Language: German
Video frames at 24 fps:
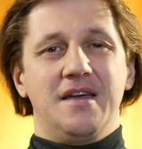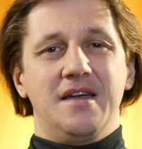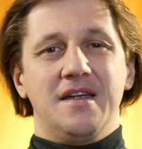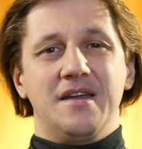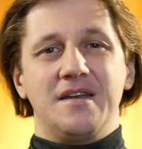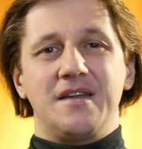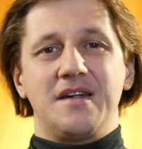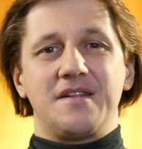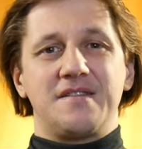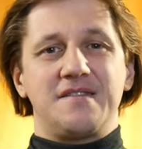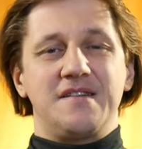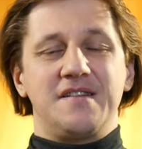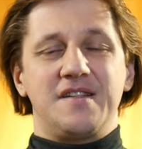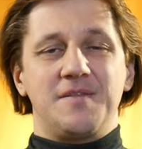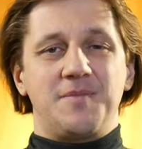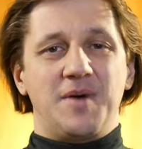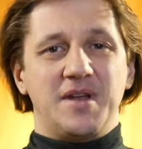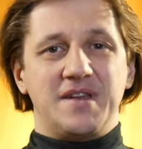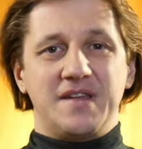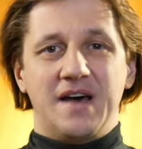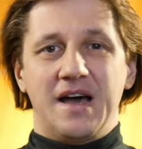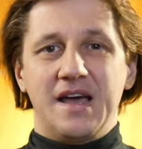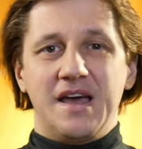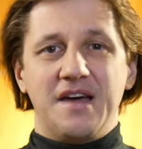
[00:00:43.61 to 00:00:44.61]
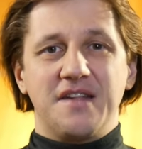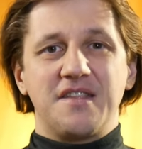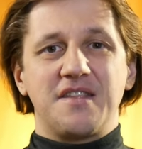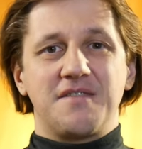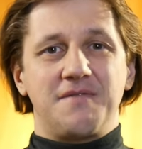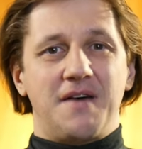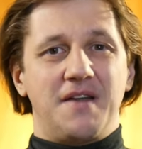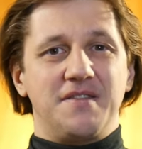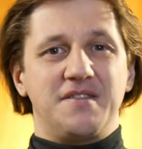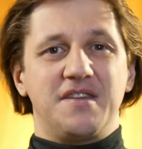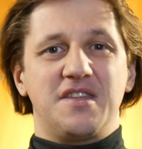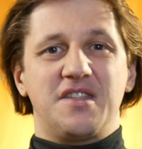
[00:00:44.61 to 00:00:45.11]
dass diese Partei erst
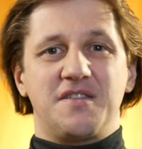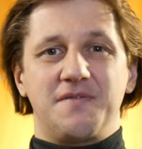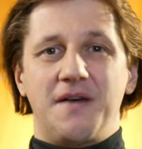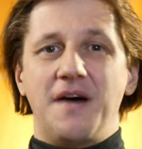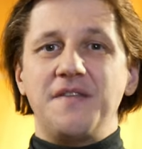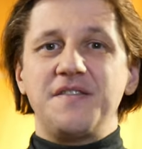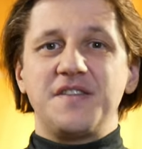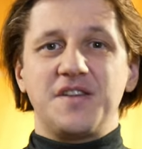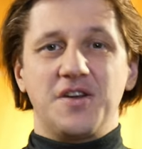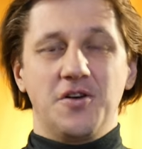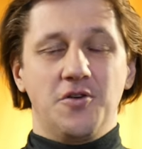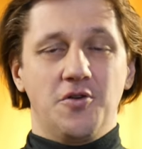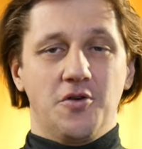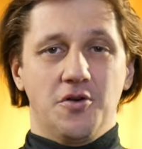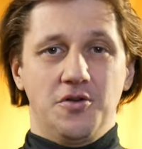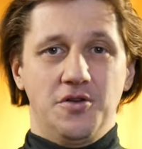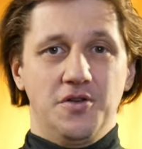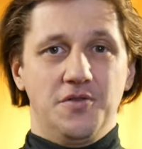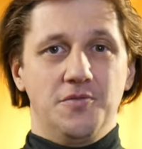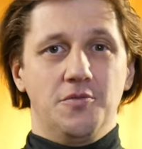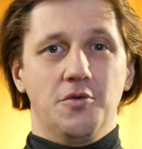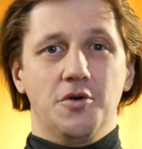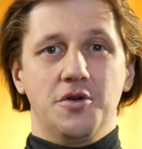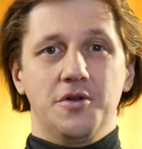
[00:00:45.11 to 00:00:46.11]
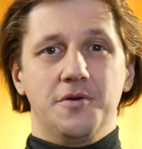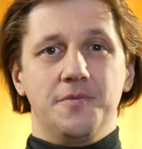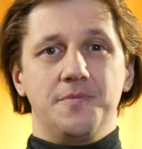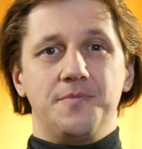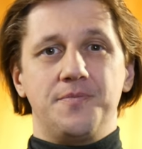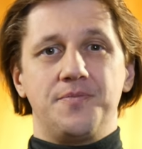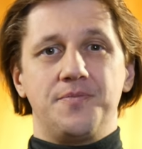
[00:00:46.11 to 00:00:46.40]
2020 gegründet wurde.